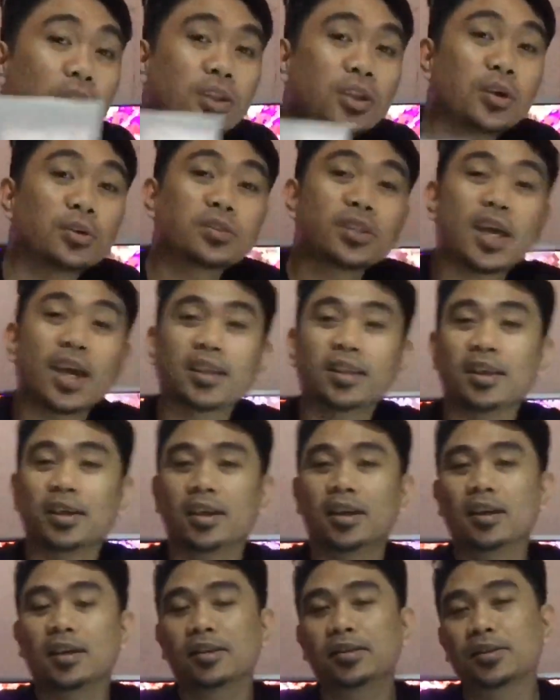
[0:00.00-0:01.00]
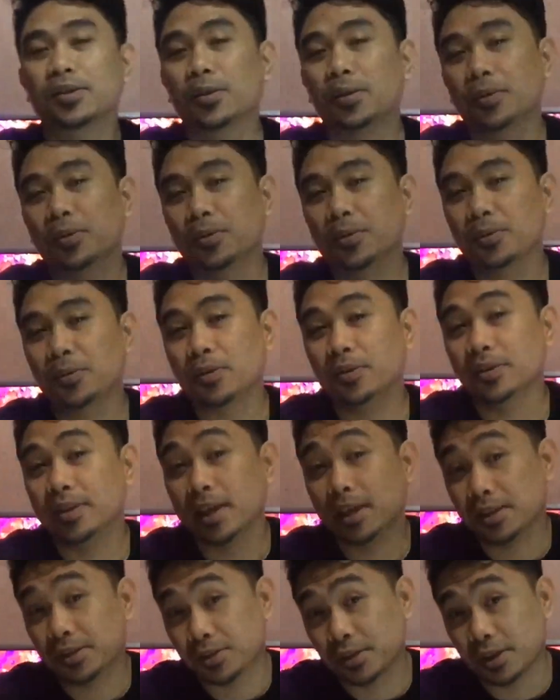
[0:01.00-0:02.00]
Audio Technica, so
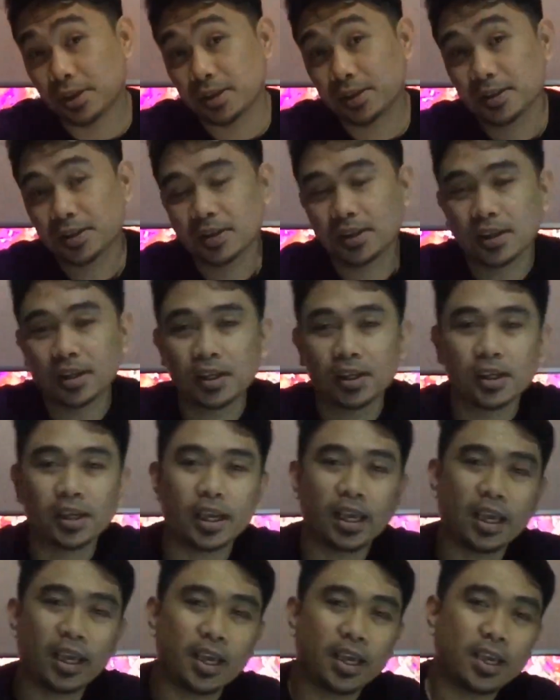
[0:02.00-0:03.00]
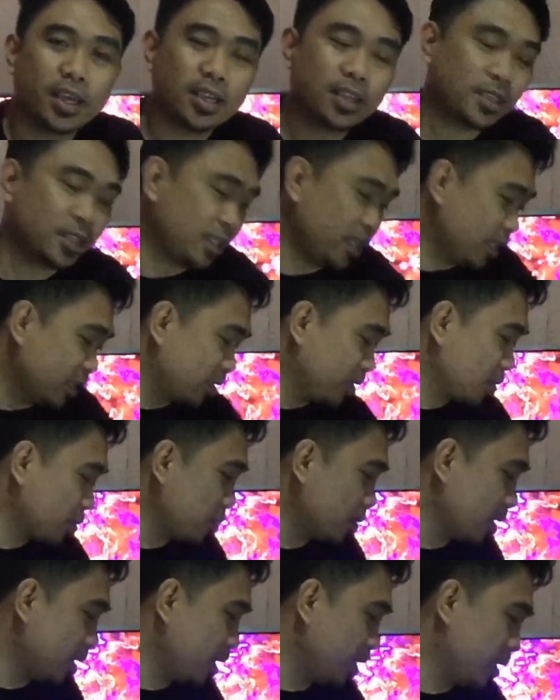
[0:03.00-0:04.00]
condenser. And the other
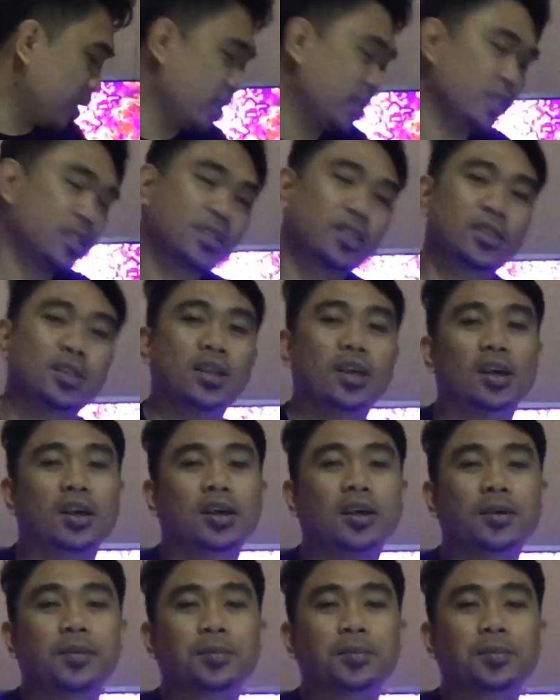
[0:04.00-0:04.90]
one is the